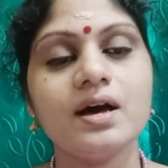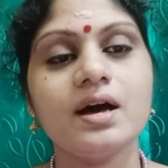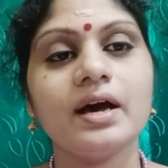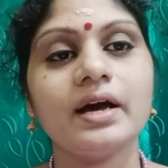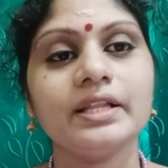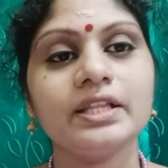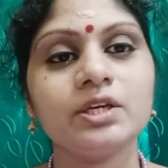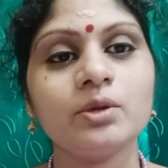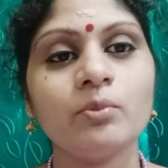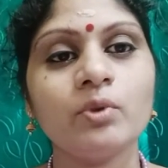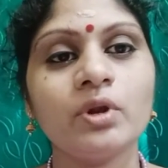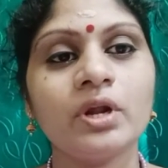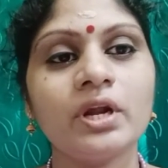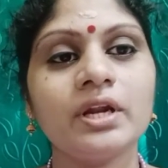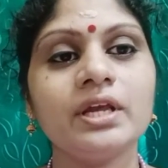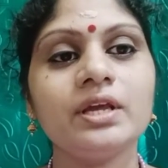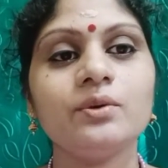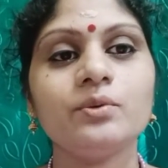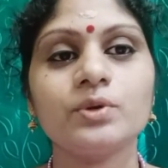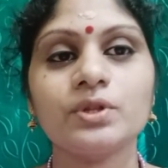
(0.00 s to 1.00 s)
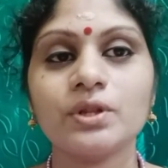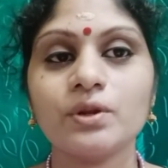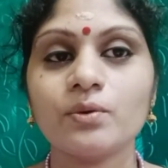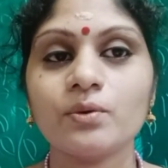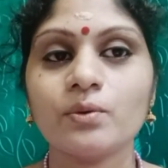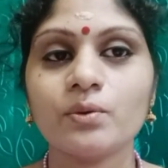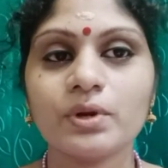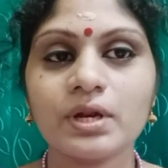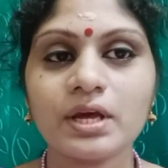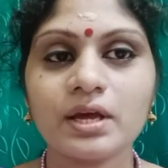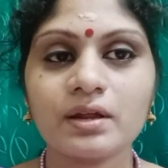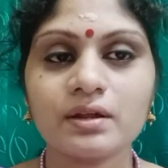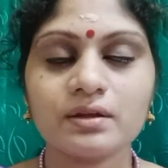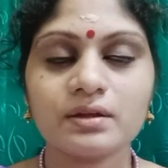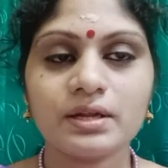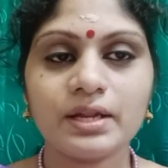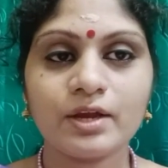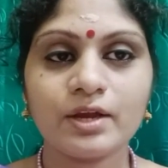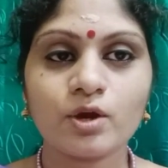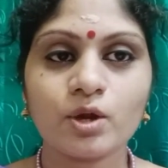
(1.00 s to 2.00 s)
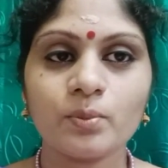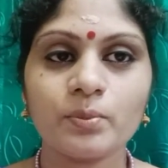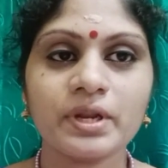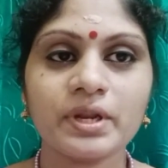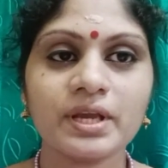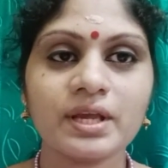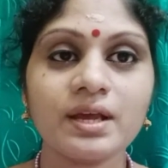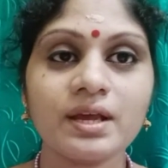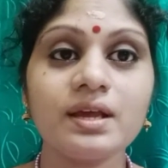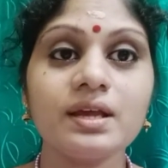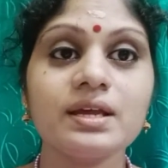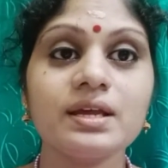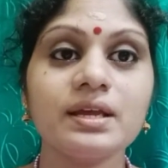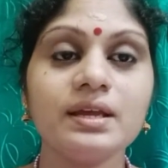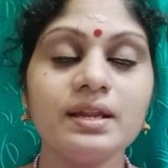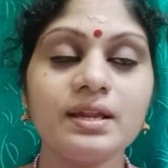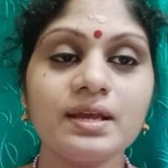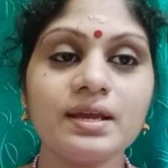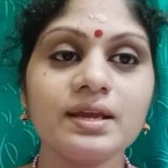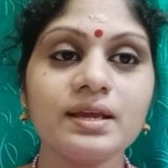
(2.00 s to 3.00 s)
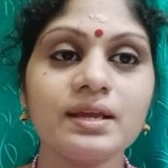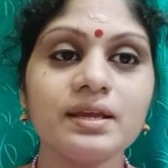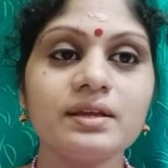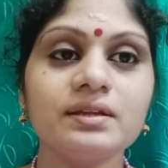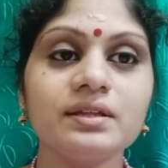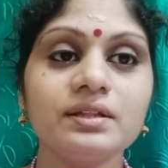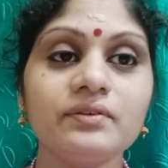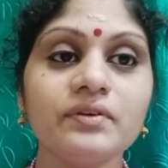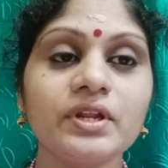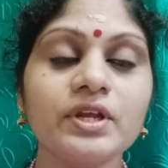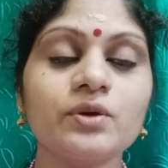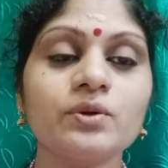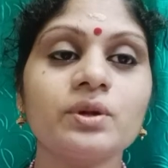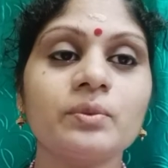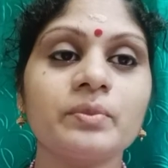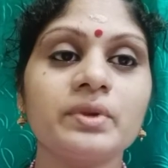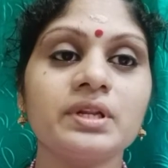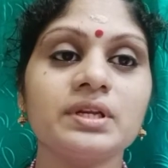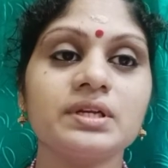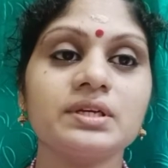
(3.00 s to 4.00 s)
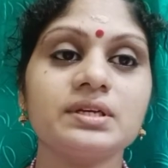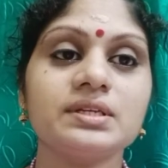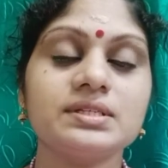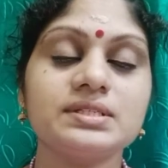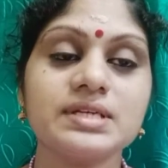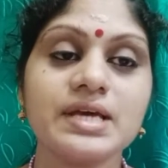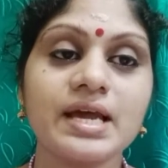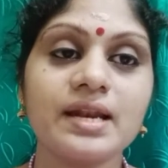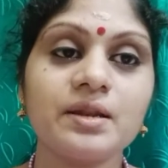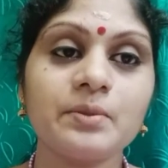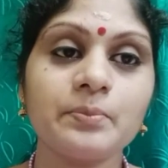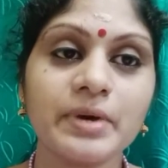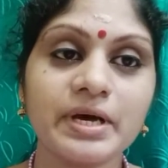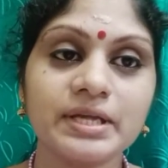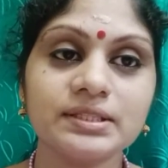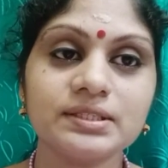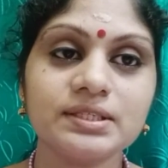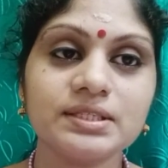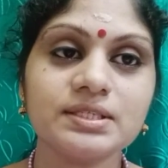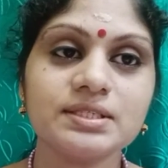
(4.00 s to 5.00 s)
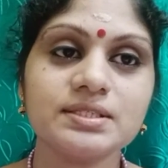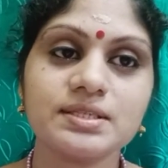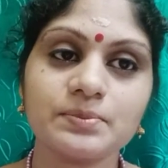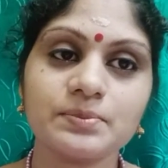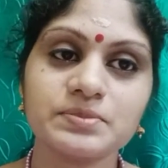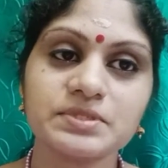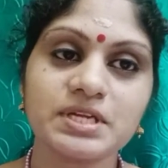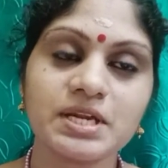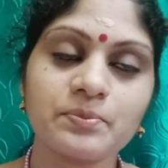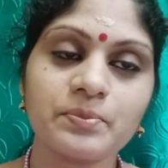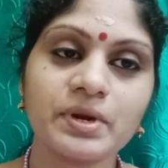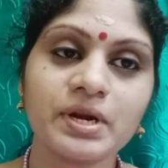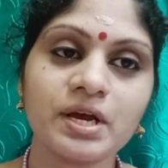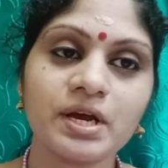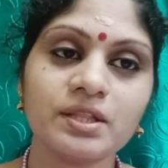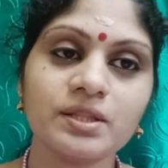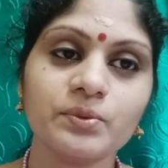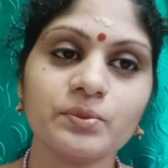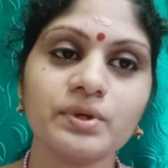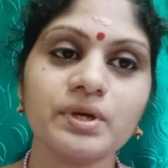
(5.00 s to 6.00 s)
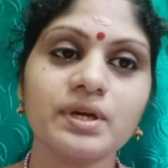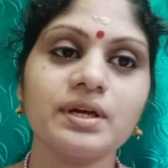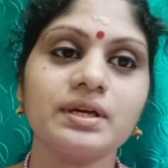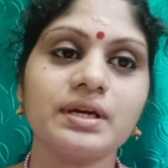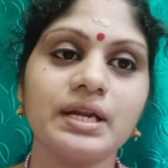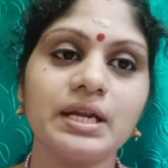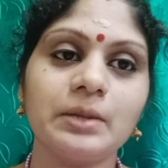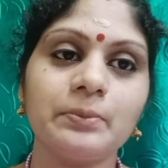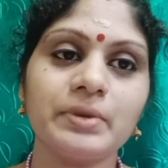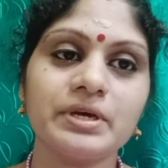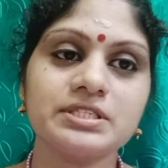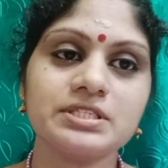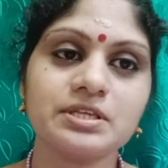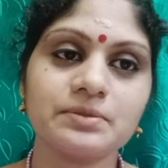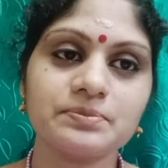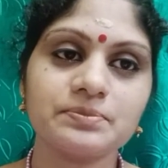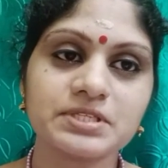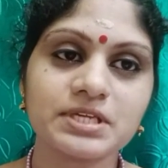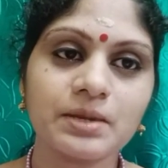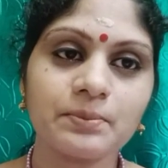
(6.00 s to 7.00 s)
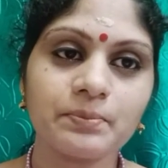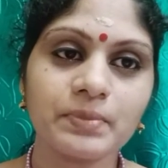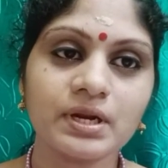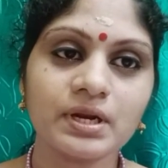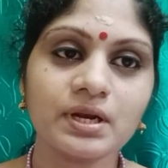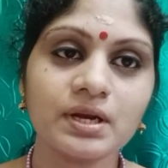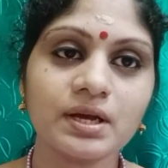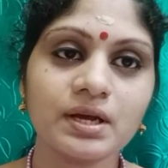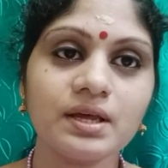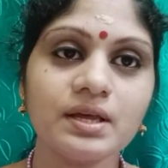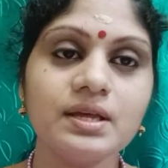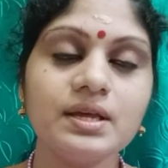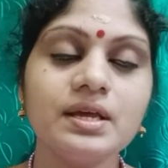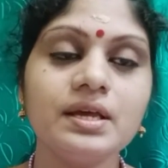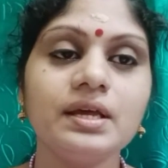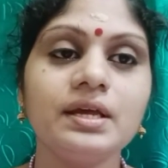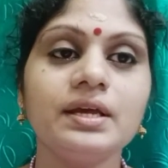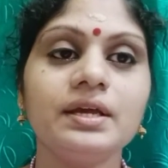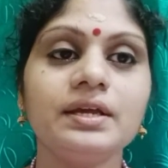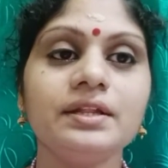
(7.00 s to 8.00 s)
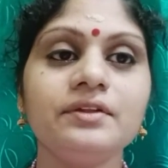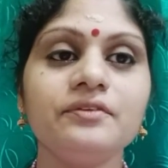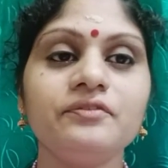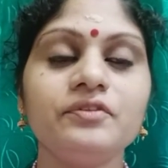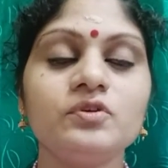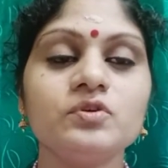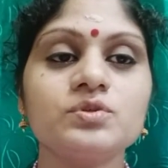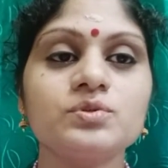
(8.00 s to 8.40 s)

அதுக்கு முன்னாடி ஒரு தடவை கூட நான் ரீகால் பண்ணிக்கிறேன் இன்றைக்கி இது வரைக்கும் நம்மளுக்கு சேனலை பார்த்துட்டு சப்ஸ்கிரைப் பண்ணாதவங்க கண்டிப்பாக சப்ஸ்கிரைப் பண்ணுங்கள் இந்த வியூஸ்